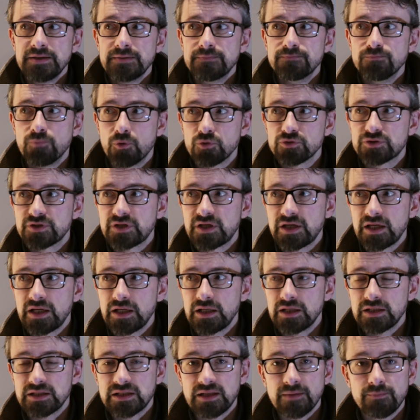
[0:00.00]

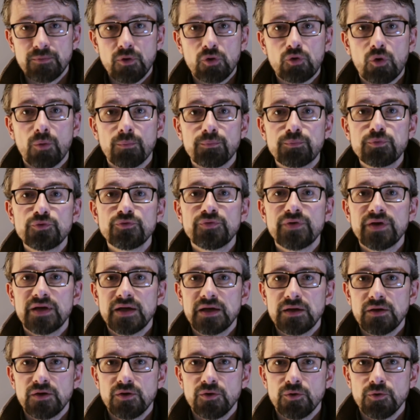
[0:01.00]
montrer d'abord qu'on
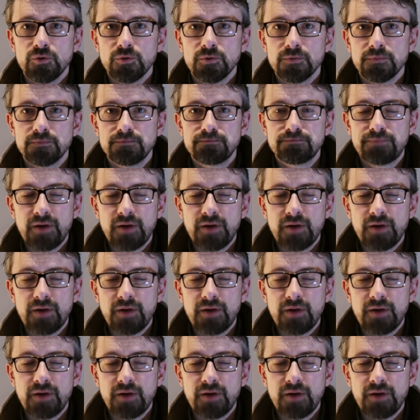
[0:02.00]
pouvait euh,